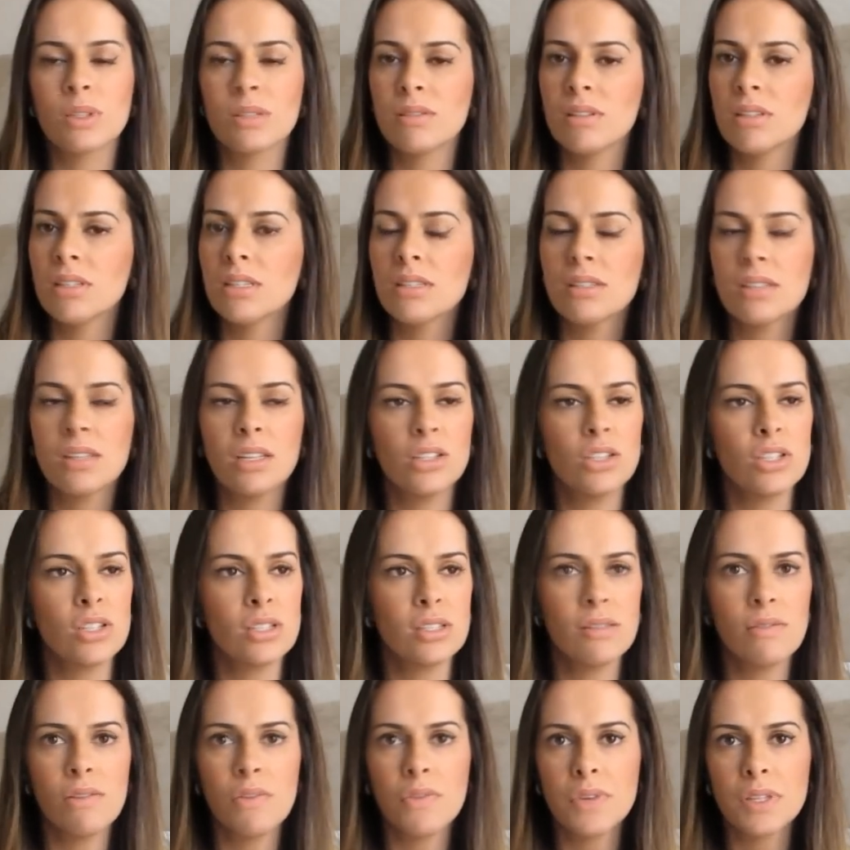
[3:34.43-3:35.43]
Às vezes tem
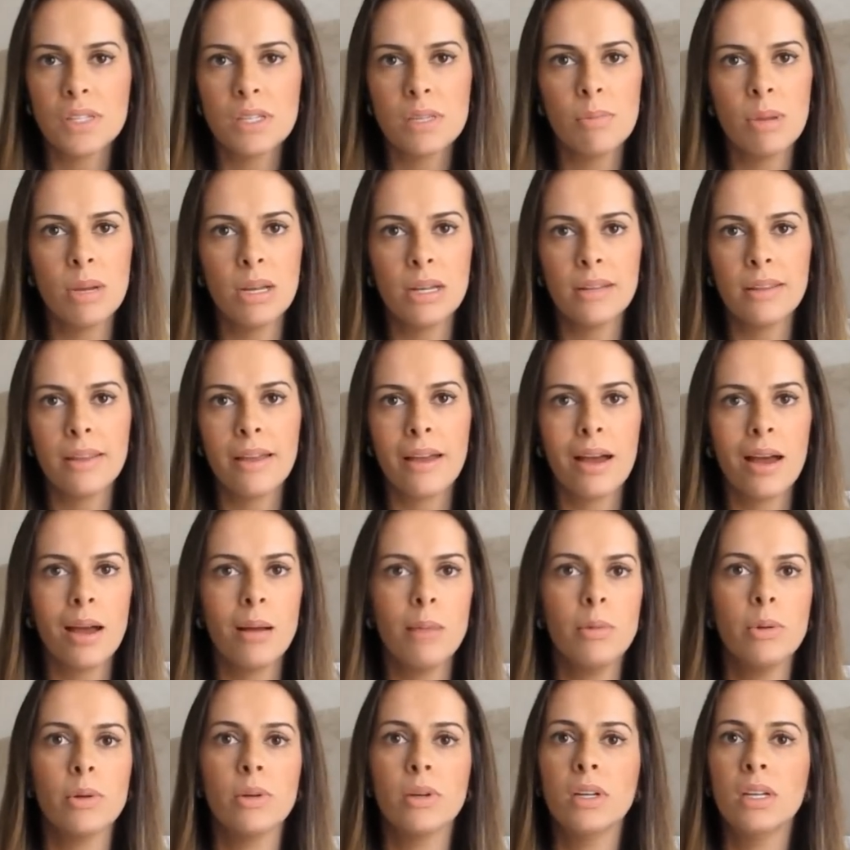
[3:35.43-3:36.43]
dia que você vai fazer
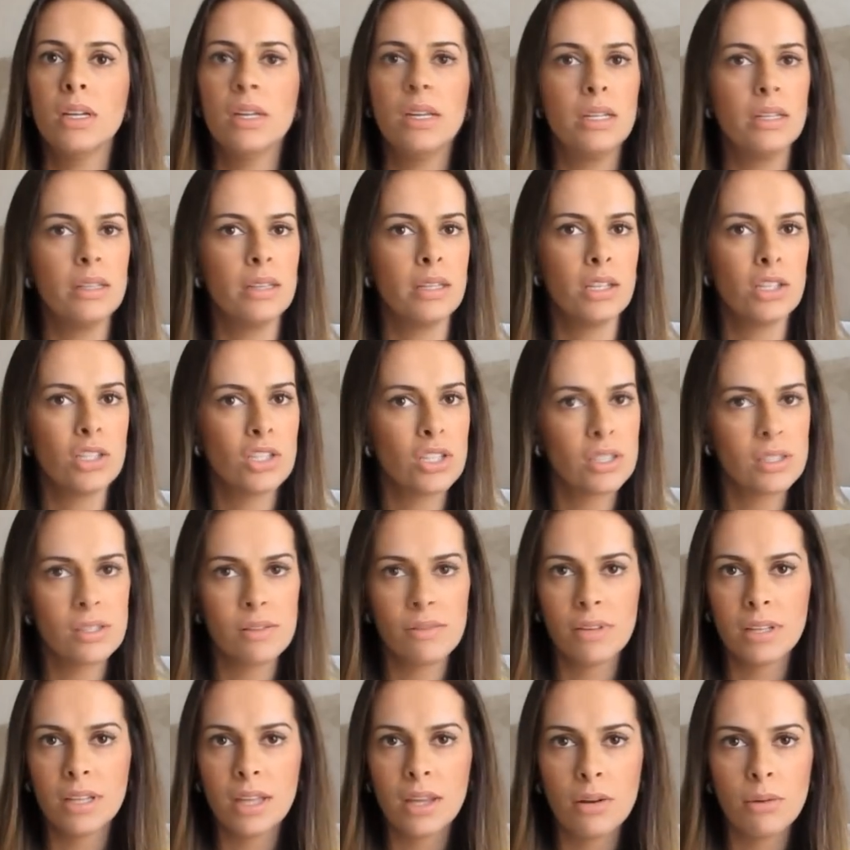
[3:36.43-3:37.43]
BLW, tem dia que
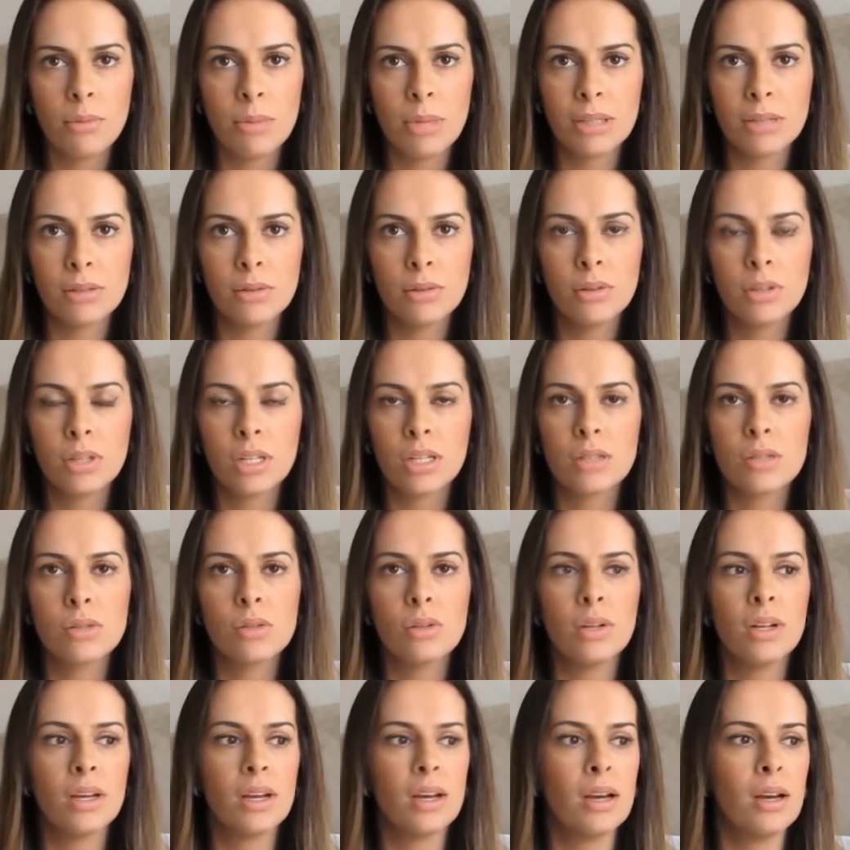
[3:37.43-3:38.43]
você vai dar no método
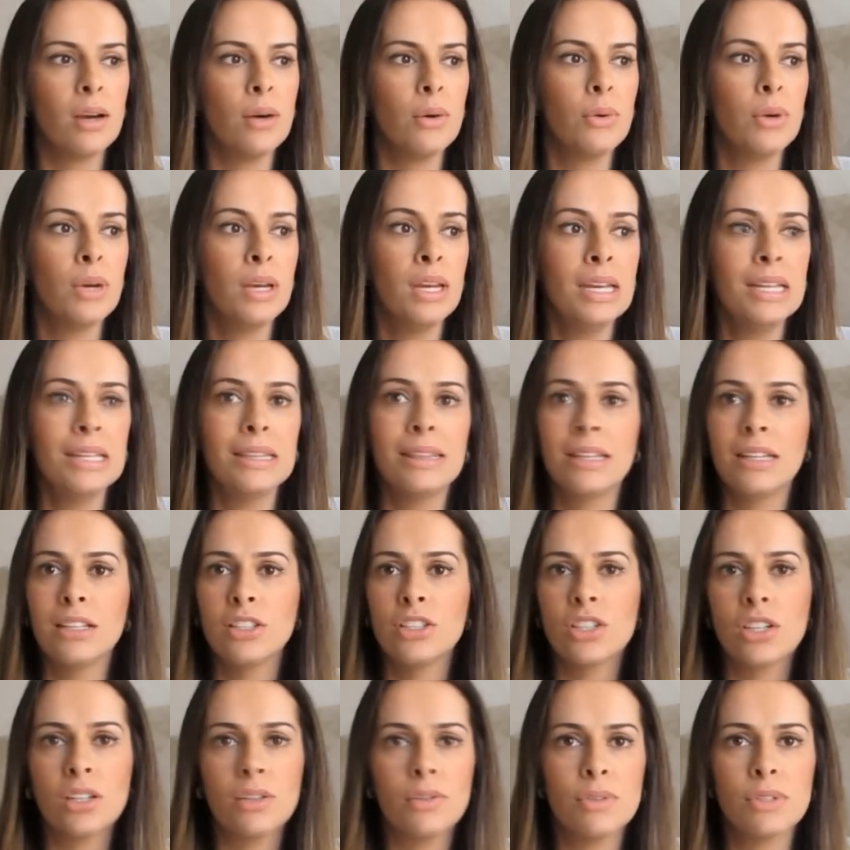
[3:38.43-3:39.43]
tradicional,
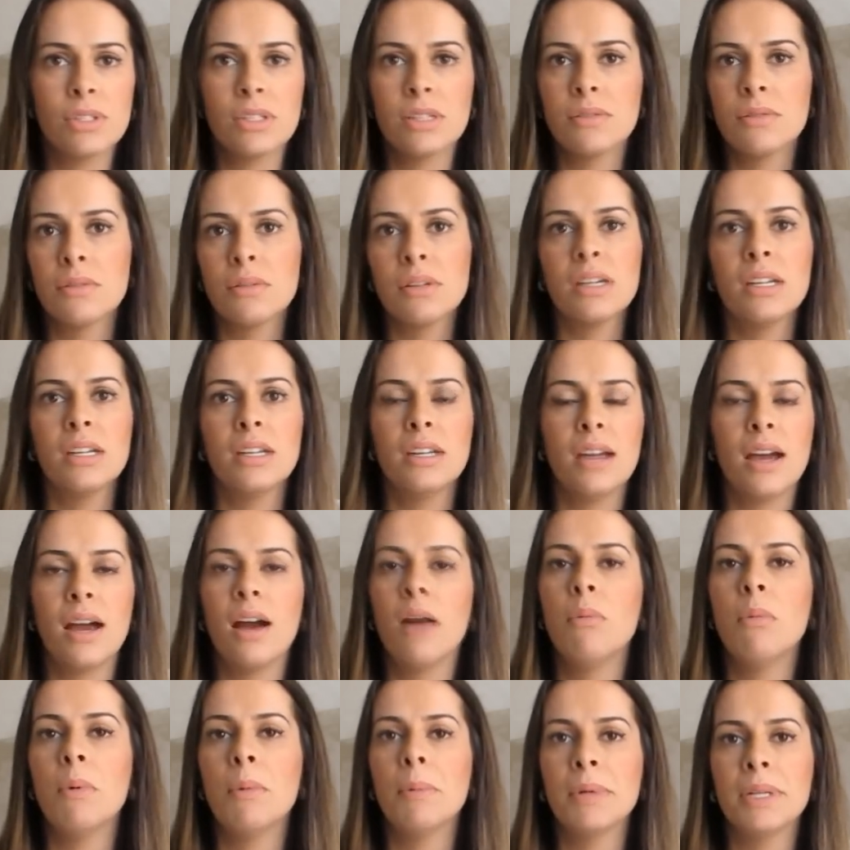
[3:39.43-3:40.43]
tem dia que vocês vão
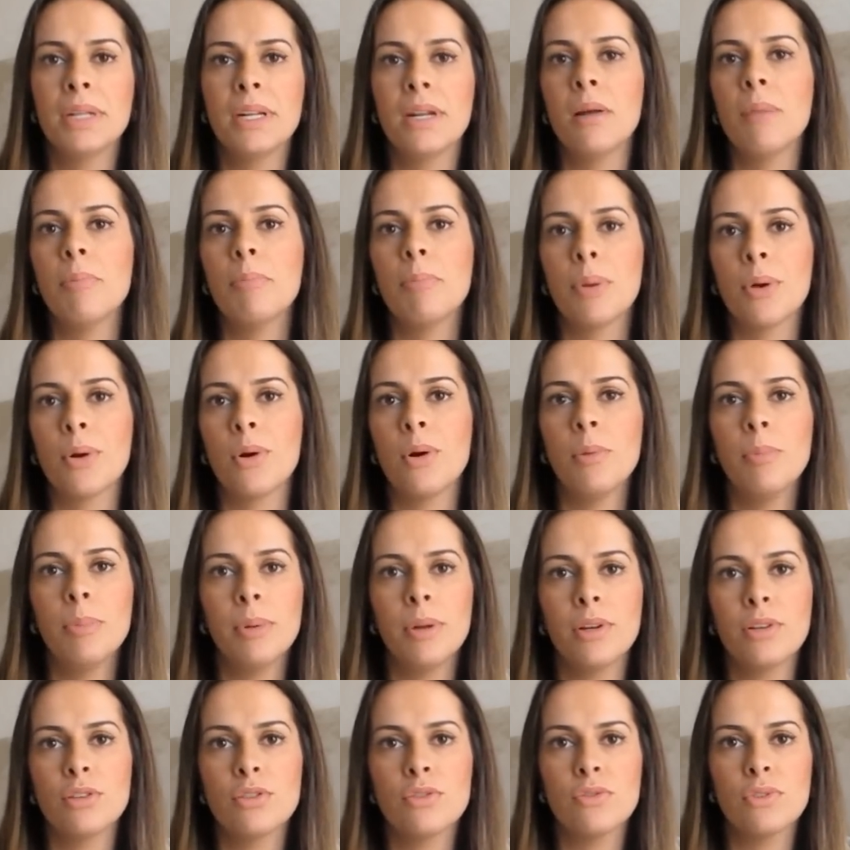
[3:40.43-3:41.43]
criar uma maneira
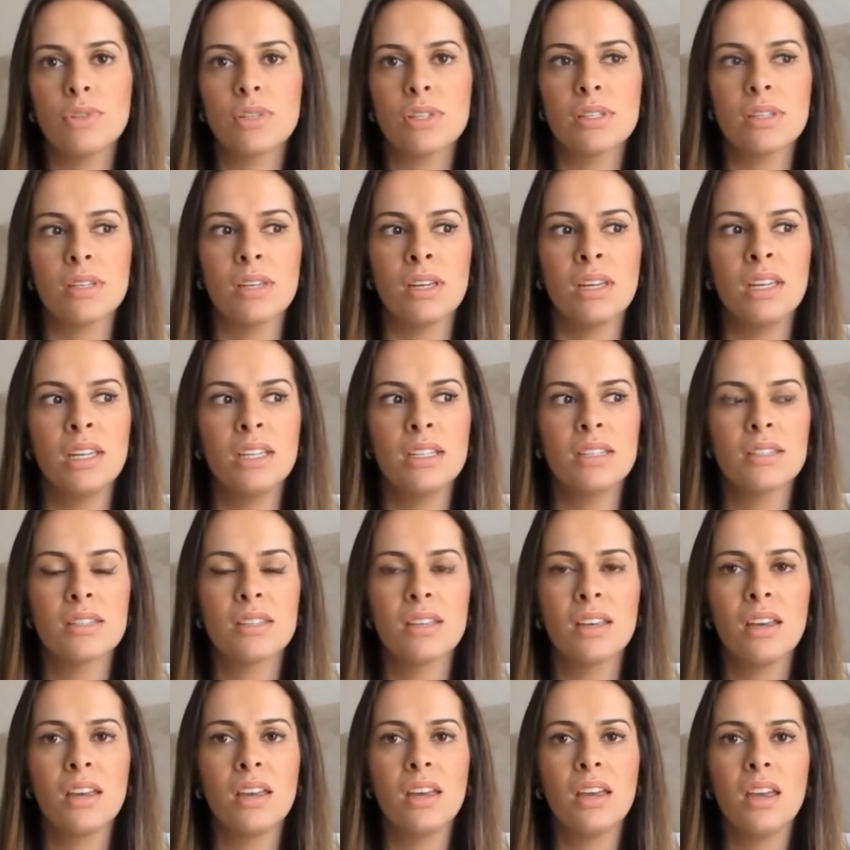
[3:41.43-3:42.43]
própria de vocês.